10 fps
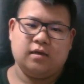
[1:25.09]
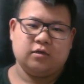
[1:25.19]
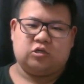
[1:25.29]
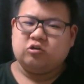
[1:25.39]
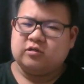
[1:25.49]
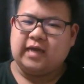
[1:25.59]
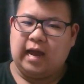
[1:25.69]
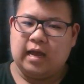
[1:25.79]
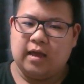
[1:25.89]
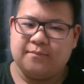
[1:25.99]
キュウリか
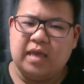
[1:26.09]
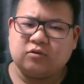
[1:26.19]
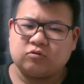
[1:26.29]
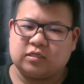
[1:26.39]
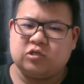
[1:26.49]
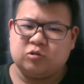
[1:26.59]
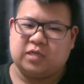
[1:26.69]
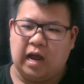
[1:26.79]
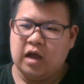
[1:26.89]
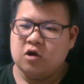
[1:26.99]
メントスはキュウリ
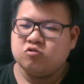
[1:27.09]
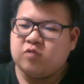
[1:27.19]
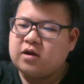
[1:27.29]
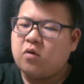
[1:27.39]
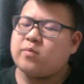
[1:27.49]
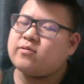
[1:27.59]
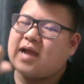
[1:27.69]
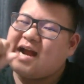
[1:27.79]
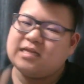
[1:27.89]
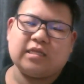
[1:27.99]
か上の部分
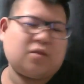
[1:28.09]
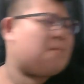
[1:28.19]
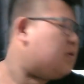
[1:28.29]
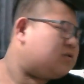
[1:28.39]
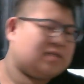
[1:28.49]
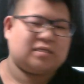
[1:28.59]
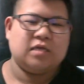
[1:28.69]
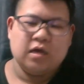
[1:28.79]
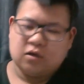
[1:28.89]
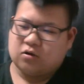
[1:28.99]
借りててプーって出す。
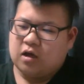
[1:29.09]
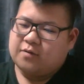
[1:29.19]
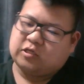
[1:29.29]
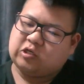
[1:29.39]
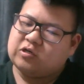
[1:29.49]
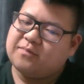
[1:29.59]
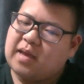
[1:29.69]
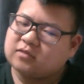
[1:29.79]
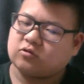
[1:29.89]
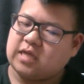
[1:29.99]

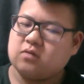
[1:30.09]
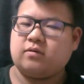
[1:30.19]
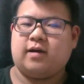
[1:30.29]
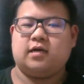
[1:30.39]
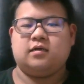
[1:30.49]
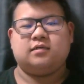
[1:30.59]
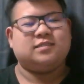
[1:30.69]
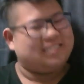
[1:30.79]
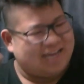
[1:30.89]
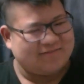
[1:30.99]
キュウリメントスかこれは。
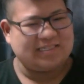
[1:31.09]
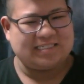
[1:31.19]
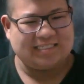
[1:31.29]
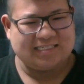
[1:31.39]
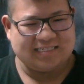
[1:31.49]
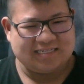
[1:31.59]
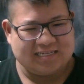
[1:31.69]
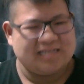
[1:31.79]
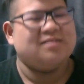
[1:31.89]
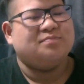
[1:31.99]
違います。
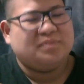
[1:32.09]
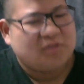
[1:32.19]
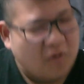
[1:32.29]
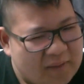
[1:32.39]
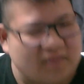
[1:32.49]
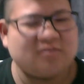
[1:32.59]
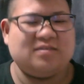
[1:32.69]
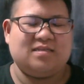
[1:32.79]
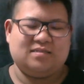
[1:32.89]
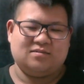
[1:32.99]
ブドウメントス
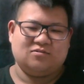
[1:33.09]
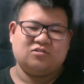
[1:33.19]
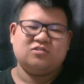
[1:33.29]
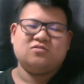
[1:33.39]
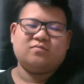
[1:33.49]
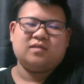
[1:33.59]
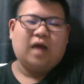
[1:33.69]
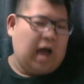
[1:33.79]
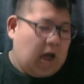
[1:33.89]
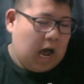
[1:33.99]
です。普通のブどう、
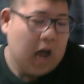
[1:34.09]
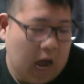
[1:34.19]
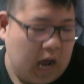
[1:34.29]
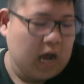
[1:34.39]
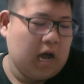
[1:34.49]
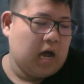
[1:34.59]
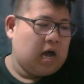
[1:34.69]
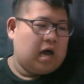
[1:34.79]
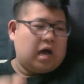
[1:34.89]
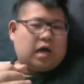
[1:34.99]
ああ
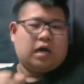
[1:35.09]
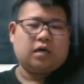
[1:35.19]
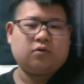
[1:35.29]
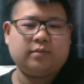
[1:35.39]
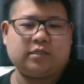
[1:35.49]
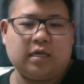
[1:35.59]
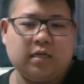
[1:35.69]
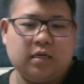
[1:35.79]
ああごめんなさい。